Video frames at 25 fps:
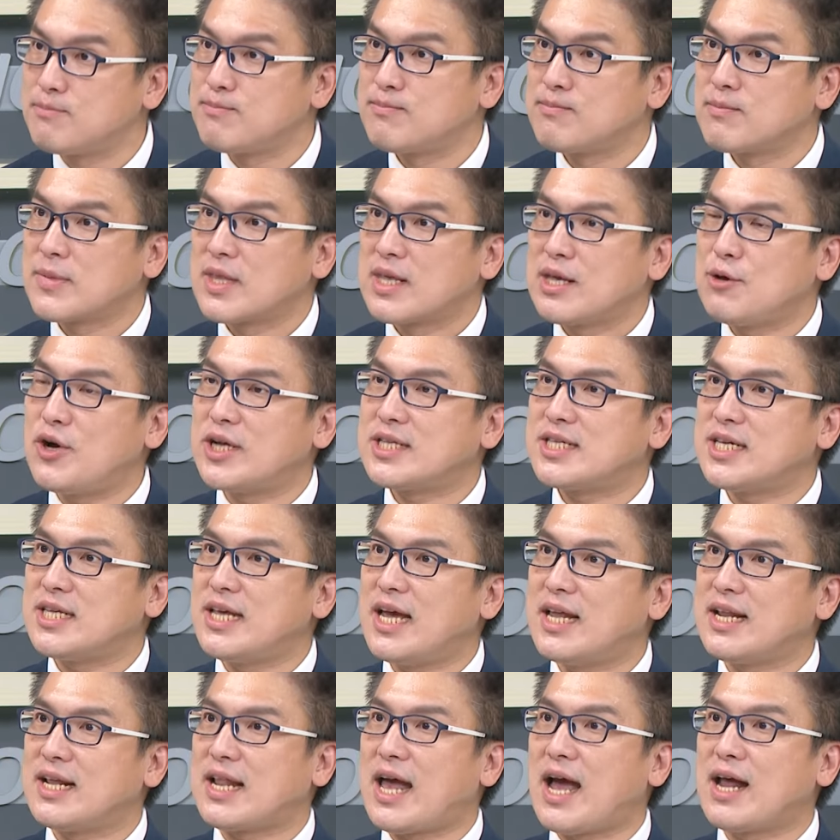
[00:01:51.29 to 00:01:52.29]
嗯，因为今
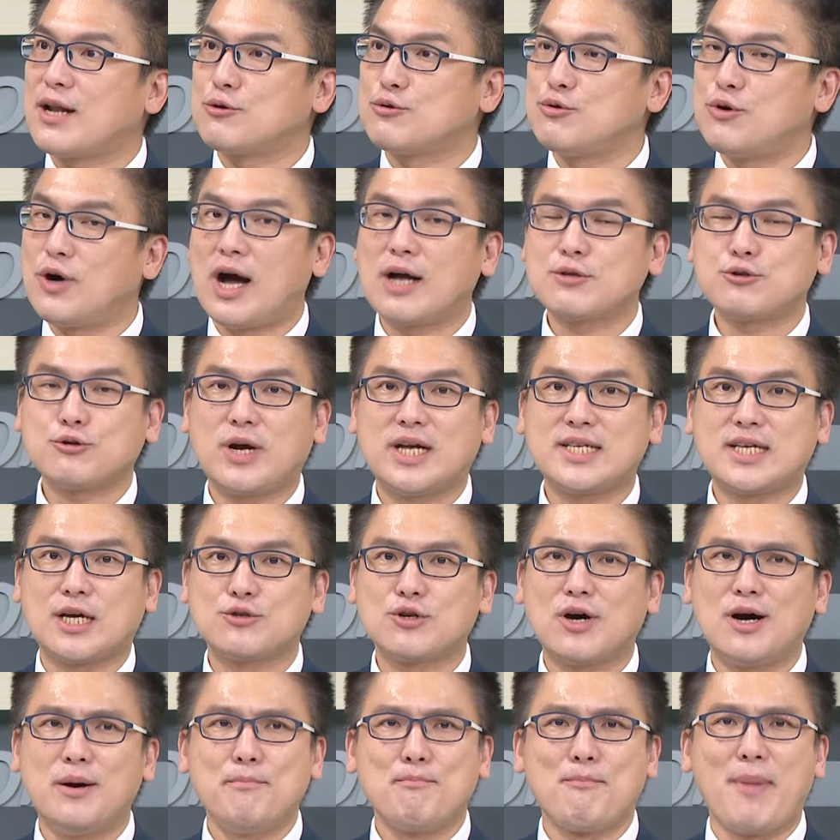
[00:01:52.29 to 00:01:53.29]
天你来，如果要出来讲
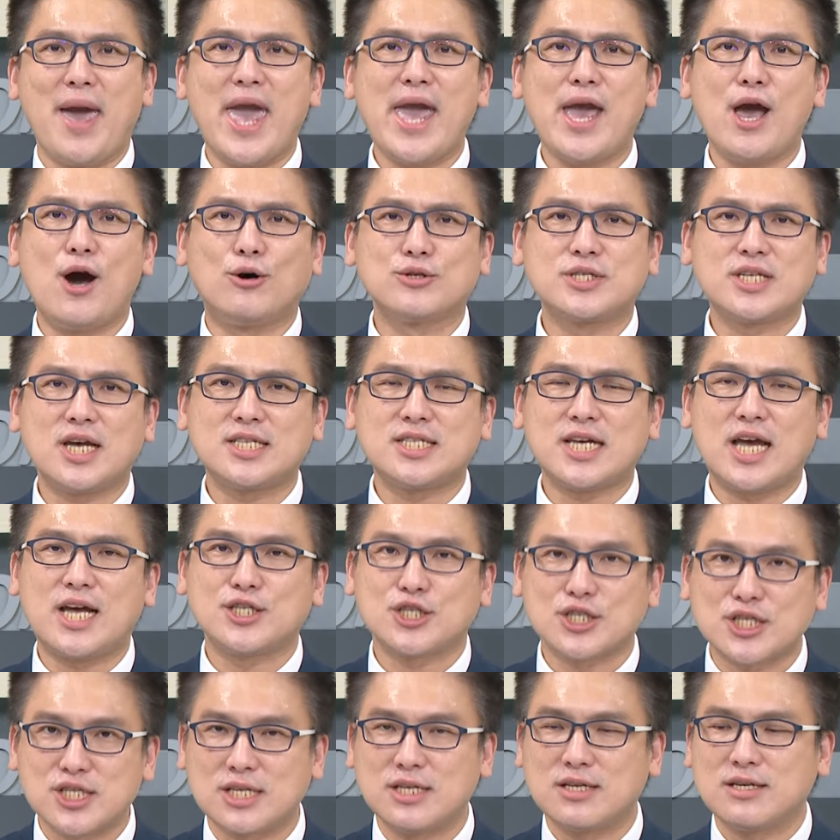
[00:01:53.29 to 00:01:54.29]
说没有这件
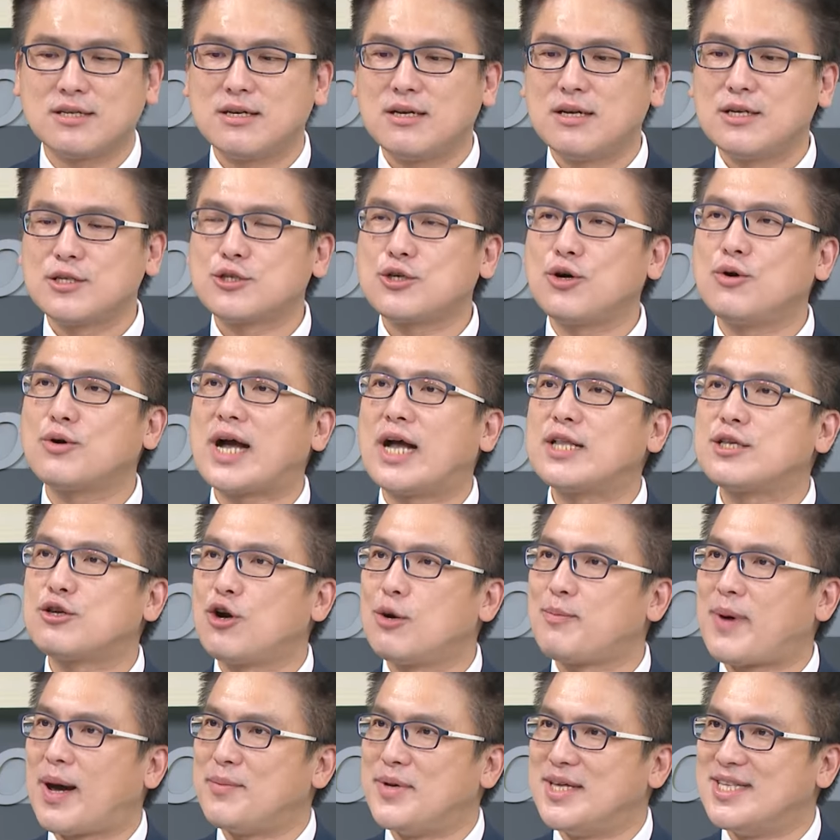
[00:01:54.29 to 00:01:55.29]
事。周刊就会
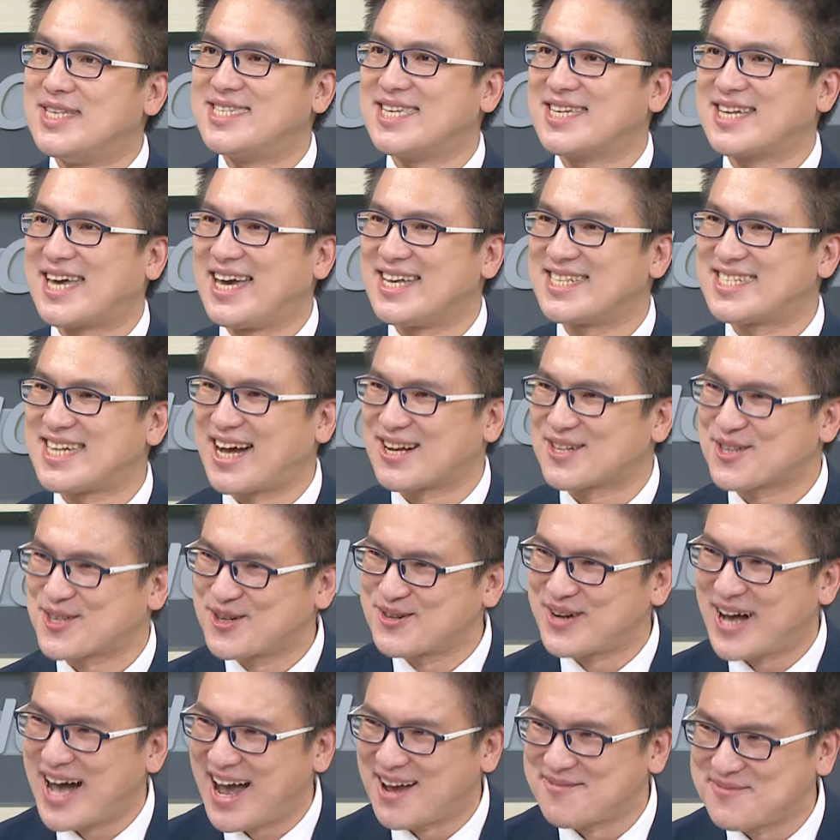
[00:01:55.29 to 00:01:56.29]
把名字给讲
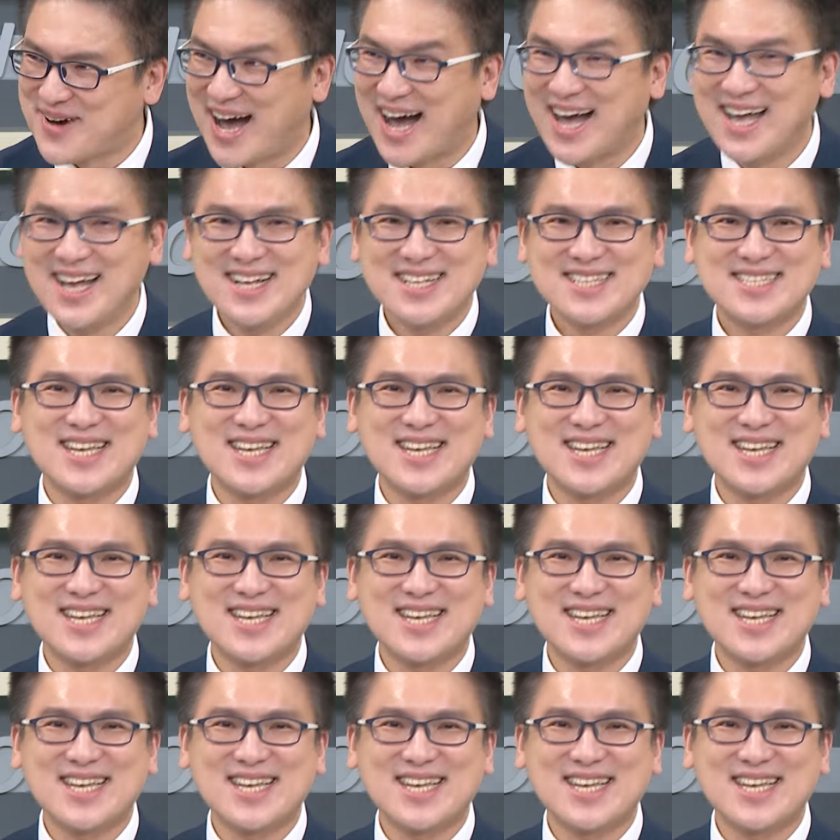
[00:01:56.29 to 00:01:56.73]
出来嘛？